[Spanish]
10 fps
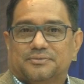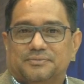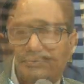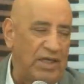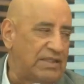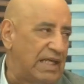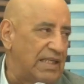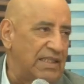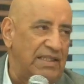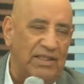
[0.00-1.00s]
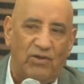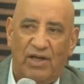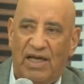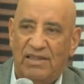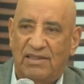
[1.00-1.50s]
Buenas tardes,
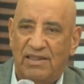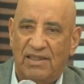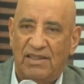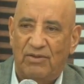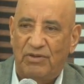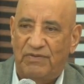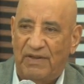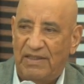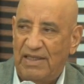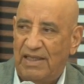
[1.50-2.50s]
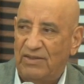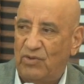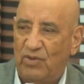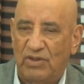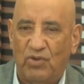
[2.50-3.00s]
Nicolás, eh, Luis
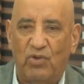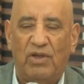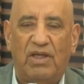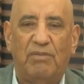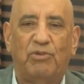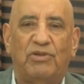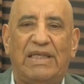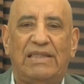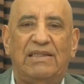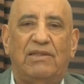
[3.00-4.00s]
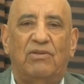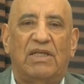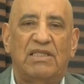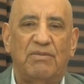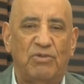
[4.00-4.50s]
Fernando, a todo el equipo técnico que
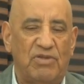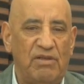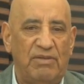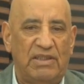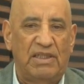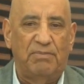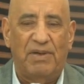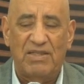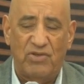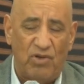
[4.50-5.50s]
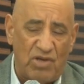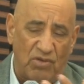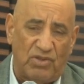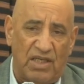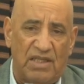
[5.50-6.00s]
hace posible este espacio y a
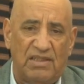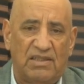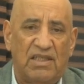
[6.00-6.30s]
ustedes